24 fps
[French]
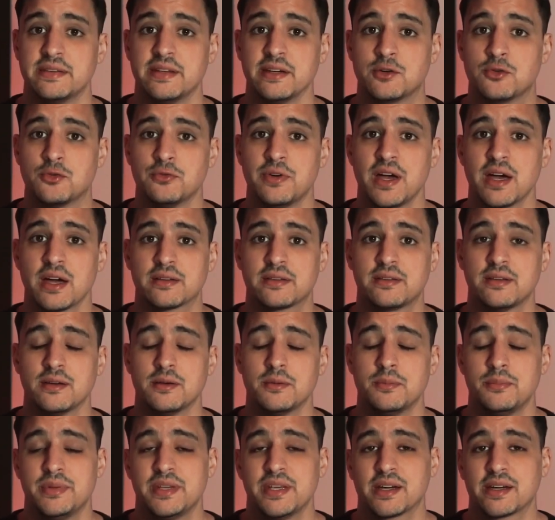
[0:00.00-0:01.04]
découverte,
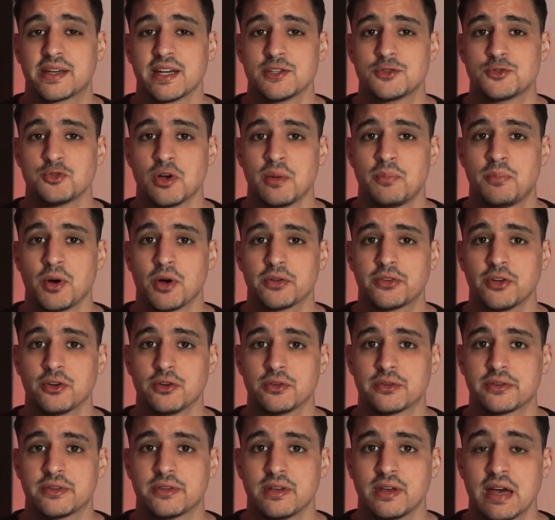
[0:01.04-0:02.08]
bien qu'elle soit
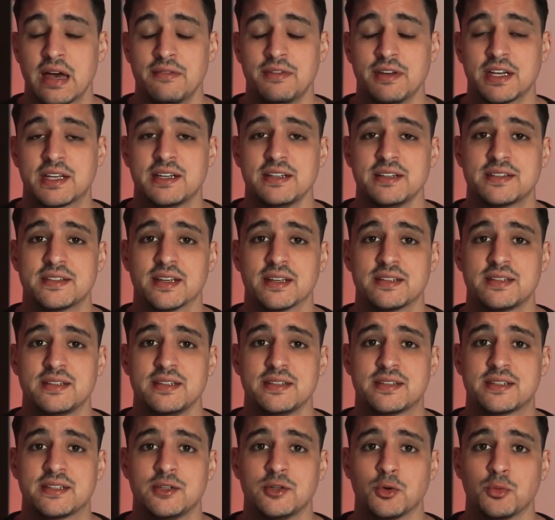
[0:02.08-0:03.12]
importante, avec les
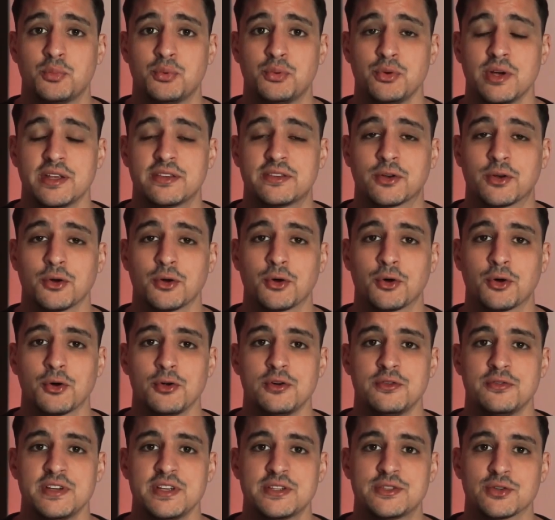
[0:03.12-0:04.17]
indices qui ont pu être
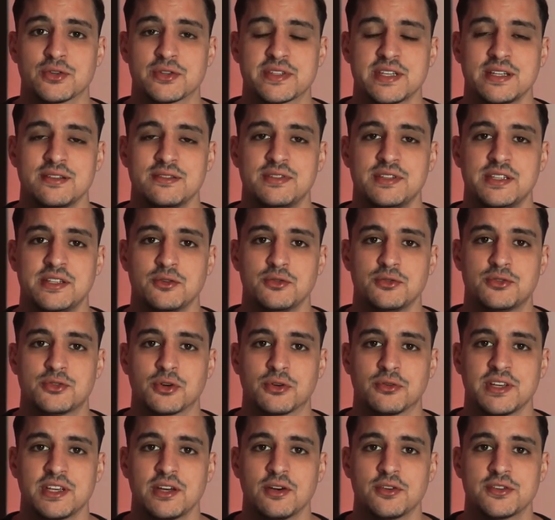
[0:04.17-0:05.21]
relevés sur cette
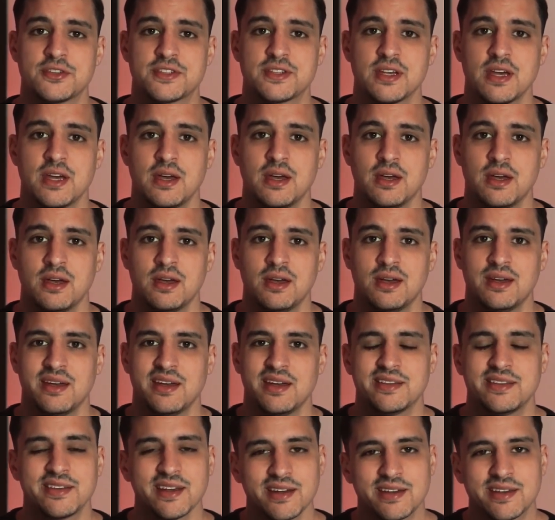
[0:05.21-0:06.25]
vidéosurveillance,
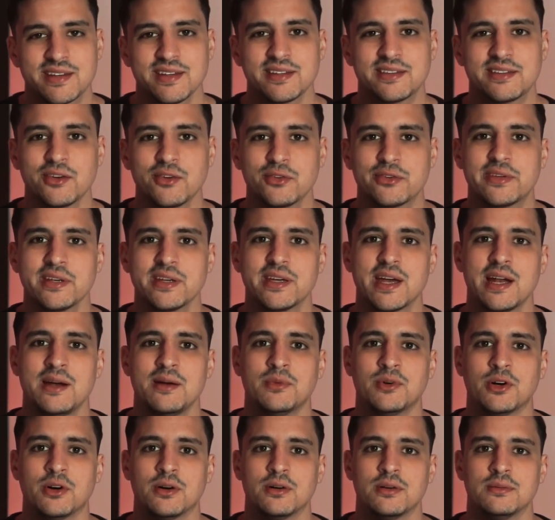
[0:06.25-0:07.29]
est inquiétante
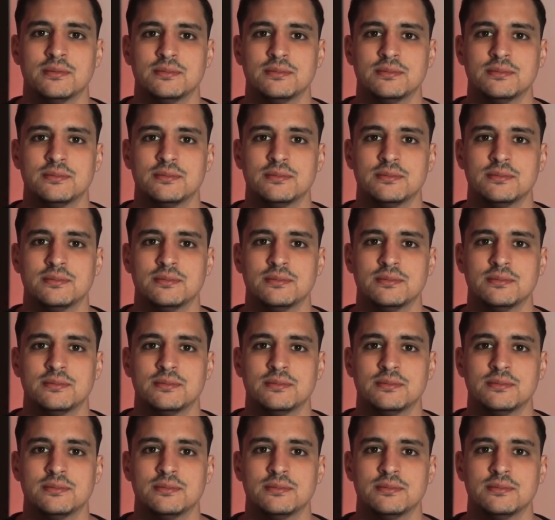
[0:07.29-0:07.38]
également.